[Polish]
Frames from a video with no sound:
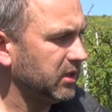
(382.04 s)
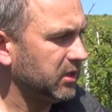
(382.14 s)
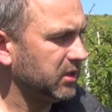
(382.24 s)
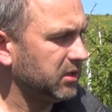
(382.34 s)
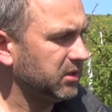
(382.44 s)

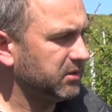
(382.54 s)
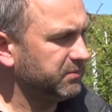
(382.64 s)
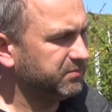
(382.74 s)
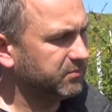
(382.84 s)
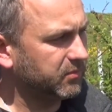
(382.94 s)
e,
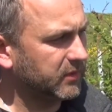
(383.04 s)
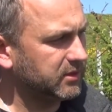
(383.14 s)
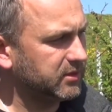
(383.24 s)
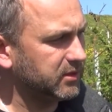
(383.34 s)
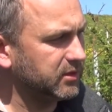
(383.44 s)

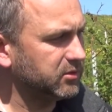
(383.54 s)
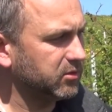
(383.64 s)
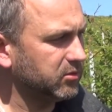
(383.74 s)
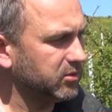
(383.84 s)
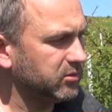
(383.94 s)
z jednej
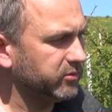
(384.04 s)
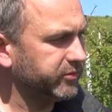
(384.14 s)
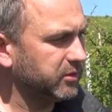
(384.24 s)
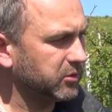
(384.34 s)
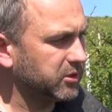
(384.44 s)
strony
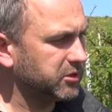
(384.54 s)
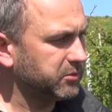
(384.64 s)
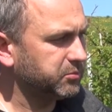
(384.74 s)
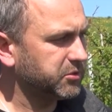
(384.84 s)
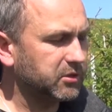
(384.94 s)
w tym
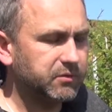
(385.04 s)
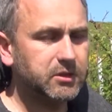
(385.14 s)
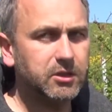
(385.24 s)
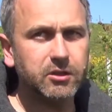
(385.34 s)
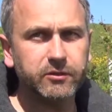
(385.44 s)
okresie
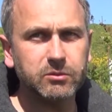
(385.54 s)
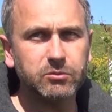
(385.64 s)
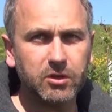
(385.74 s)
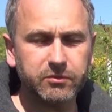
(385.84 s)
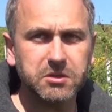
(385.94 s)

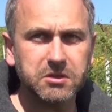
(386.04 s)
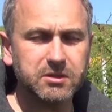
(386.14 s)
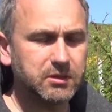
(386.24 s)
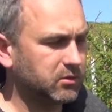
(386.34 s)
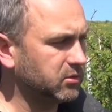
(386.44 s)
przedkwitnieniowym dobrze
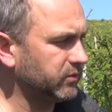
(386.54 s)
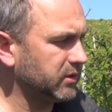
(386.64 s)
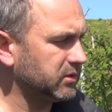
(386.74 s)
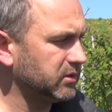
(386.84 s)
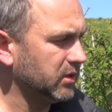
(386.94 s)
jest
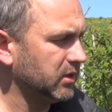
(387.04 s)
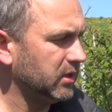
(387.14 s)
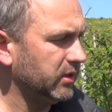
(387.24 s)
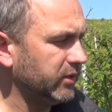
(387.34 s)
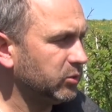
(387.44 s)
zastosować
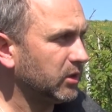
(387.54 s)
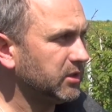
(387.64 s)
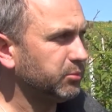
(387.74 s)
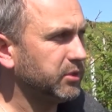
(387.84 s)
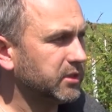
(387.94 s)

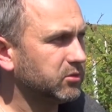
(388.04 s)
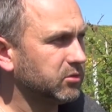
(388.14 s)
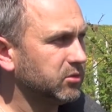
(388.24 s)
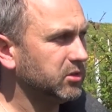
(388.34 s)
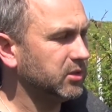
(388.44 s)
ewentualnie
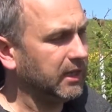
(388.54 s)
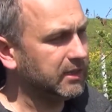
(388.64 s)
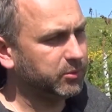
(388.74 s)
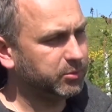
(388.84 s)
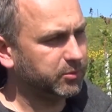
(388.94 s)
pyretroidy,
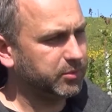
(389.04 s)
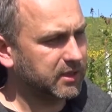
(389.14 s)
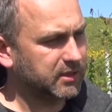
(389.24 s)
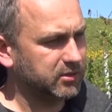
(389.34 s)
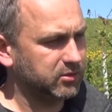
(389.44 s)
a te
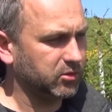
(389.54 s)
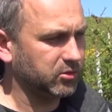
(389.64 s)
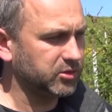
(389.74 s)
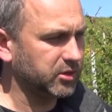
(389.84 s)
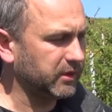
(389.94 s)
preparaty
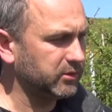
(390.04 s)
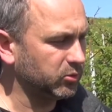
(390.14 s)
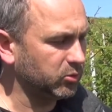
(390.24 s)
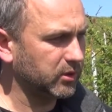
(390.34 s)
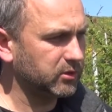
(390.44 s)
o
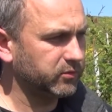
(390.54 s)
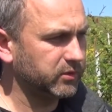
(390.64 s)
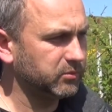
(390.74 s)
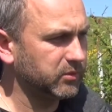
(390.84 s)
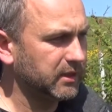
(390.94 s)
działaniu
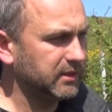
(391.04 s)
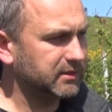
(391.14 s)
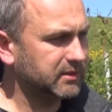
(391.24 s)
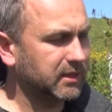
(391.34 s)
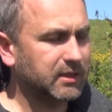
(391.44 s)
układowym
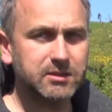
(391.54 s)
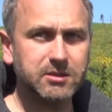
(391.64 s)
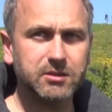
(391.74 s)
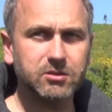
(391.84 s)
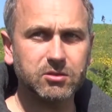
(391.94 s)

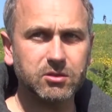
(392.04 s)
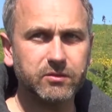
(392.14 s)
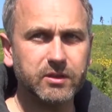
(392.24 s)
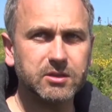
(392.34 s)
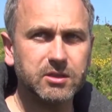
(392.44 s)
starać się
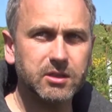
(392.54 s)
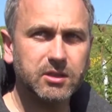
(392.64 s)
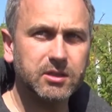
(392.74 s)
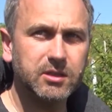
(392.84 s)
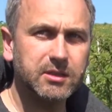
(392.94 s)
stosować
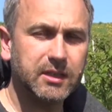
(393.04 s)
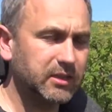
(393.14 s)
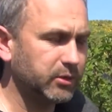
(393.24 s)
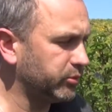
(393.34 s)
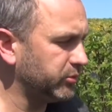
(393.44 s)
e,
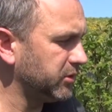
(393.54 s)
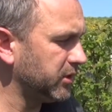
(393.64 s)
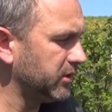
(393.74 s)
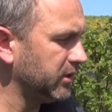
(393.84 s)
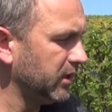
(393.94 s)
jak
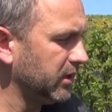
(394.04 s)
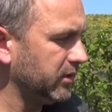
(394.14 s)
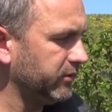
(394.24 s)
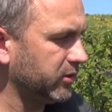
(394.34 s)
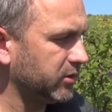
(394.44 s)
najpóźniej
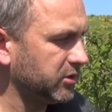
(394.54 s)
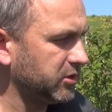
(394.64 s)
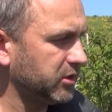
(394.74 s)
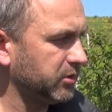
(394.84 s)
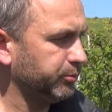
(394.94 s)
w
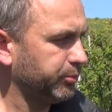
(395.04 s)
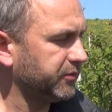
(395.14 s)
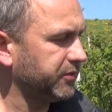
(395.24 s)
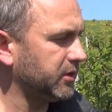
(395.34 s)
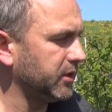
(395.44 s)
okresie
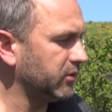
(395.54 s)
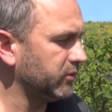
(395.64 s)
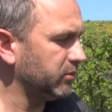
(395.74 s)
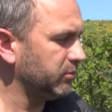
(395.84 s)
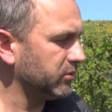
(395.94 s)

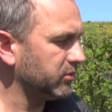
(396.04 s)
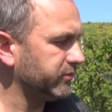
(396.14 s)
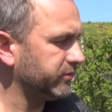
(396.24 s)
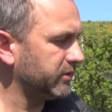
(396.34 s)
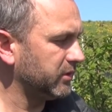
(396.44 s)
pokwitnieniowym, bo
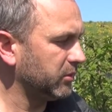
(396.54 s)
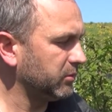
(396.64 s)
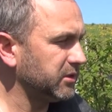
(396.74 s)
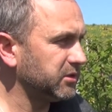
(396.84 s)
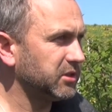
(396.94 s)
w tym
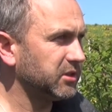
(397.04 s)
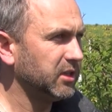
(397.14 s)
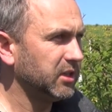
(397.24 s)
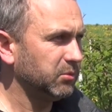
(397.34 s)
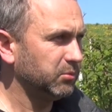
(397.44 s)
momencie
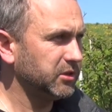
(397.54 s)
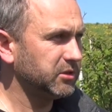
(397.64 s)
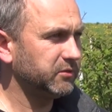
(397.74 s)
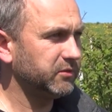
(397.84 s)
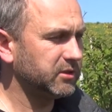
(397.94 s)

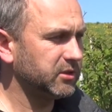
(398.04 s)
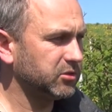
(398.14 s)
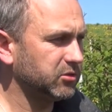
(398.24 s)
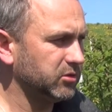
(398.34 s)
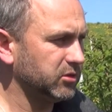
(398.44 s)
będzie
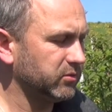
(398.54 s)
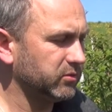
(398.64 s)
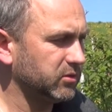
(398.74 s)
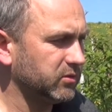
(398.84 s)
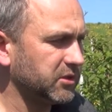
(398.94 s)
więcej
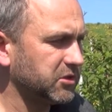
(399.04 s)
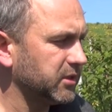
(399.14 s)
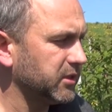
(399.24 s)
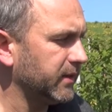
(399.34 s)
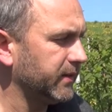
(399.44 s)
szkodników do
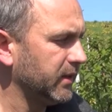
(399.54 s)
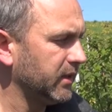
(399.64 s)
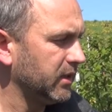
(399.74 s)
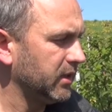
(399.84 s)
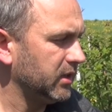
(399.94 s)
zwalczania.
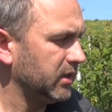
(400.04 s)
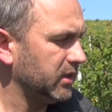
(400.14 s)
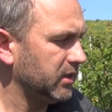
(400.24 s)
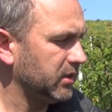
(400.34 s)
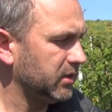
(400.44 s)

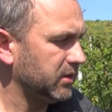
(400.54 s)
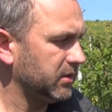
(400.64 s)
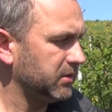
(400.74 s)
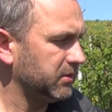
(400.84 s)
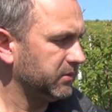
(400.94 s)

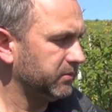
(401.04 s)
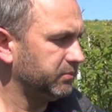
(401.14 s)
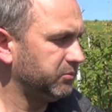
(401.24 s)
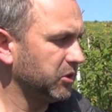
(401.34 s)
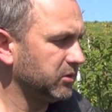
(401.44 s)
E,
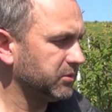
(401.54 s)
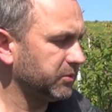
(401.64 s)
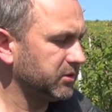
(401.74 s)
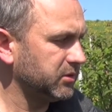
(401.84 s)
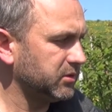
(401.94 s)
do
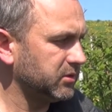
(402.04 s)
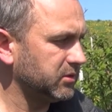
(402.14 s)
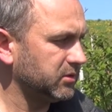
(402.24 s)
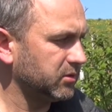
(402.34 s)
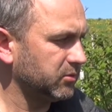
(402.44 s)

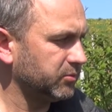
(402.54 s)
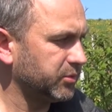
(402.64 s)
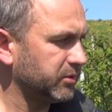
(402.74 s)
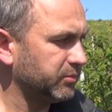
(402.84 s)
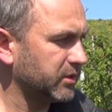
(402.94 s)
dyspozycji są
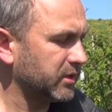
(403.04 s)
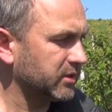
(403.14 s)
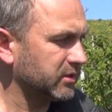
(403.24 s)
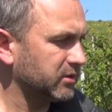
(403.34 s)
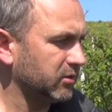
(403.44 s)

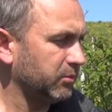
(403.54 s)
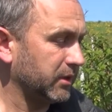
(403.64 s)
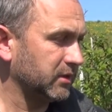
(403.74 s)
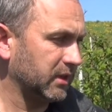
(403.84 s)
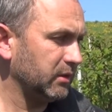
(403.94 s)
preparaty
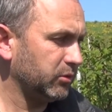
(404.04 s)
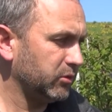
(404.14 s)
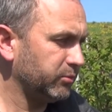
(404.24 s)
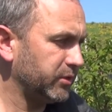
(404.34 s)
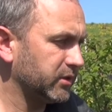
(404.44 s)
oparte
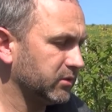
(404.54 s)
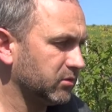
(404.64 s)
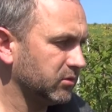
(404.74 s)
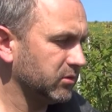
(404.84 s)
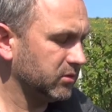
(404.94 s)
albo
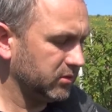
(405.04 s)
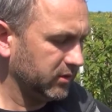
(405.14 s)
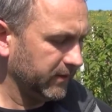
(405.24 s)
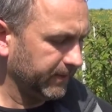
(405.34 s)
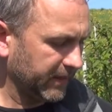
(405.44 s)

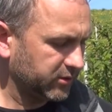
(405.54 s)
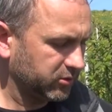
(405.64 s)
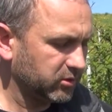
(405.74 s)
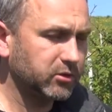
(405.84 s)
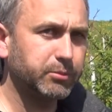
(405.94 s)
pyretroidy
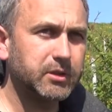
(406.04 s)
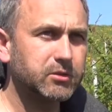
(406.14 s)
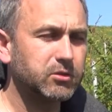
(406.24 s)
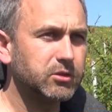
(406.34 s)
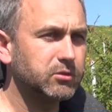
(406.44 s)
należące do
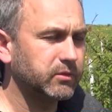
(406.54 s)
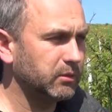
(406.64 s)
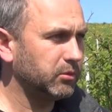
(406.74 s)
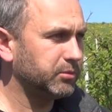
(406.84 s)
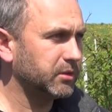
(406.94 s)
pyretroidów,
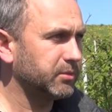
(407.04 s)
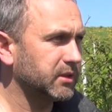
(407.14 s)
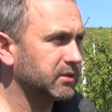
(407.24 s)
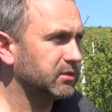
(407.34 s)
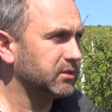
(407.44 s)
albo
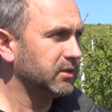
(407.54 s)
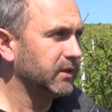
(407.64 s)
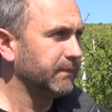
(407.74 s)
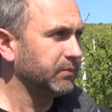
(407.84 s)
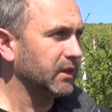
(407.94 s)
preparaty
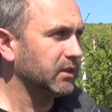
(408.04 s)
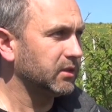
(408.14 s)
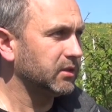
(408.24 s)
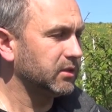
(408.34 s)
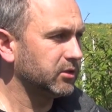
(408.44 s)

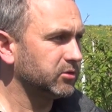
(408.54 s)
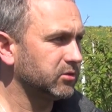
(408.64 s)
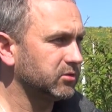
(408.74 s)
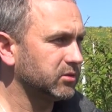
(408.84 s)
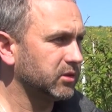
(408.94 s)
e,
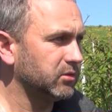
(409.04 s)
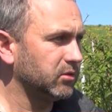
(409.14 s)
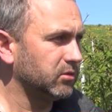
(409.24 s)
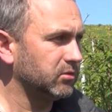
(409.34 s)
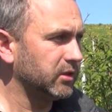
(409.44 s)
należące
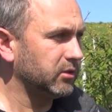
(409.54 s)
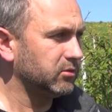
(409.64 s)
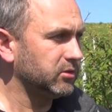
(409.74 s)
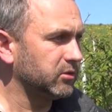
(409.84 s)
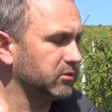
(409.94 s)
do
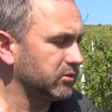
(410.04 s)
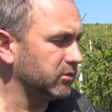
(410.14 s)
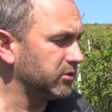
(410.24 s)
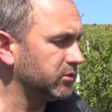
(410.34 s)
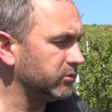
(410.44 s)

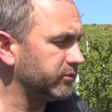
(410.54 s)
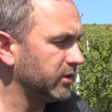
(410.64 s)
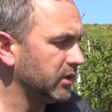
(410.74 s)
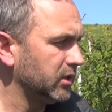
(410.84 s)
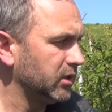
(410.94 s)

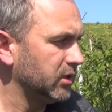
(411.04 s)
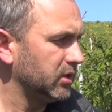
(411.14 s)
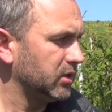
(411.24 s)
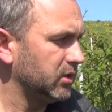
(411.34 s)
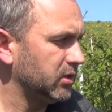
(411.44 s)
neonikotynoidów.
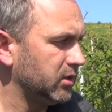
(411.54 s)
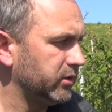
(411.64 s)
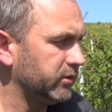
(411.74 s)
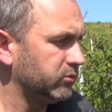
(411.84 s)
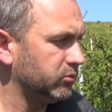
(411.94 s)

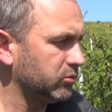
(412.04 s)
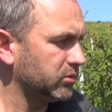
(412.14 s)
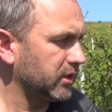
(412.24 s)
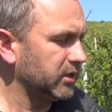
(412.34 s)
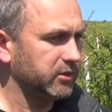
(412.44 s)
E,
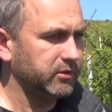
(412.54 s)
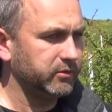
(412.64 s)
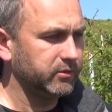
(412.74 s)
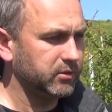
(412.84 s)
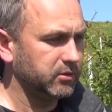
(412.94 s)
tutaj
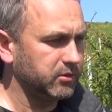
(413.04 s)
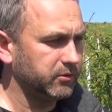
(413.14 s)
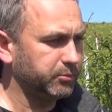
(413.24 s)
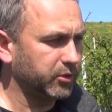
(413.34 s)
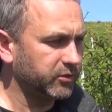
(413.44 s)

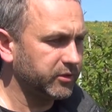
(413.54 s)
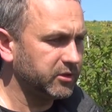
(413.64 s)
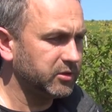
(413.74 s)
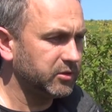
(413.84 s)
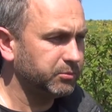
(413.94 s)

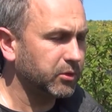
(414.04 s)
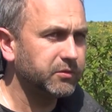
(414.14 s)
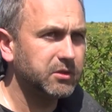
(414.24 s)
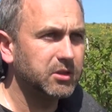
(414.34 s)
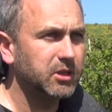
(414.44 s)
po
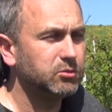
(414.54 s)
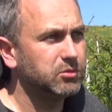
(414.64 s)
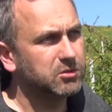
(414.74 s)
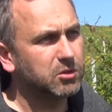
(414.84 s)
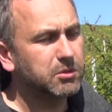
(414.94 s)
kwitnieniu
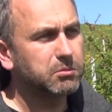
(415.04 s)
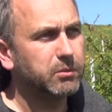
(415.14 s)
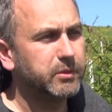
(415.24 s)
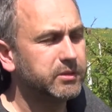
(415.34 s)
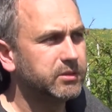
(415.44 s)
jest dobry
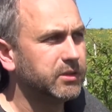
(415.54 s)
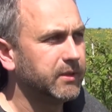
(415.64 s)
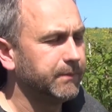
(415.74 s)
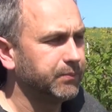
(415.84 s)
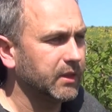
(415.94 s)
moment
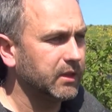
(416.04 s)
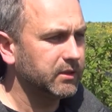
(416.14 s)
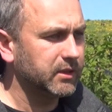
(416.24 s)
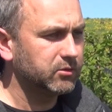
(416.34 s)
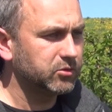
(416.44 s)

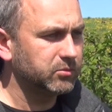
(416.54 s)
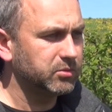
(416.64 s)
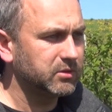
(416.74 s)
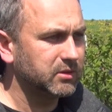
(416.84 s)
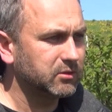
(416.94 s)
na to,
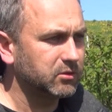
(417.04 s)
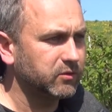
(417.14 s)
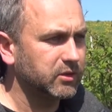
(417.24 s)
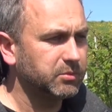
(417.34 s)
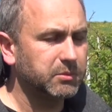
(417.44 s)
żeby
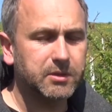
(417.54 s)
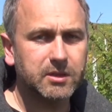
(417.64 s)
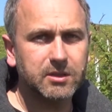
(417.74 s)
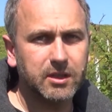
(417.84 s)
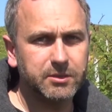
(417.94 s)
zastosować
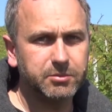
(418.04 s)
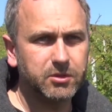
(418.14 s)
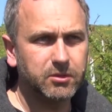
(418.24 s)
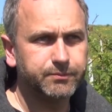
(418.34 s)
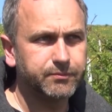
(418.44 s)
preparat Calypso.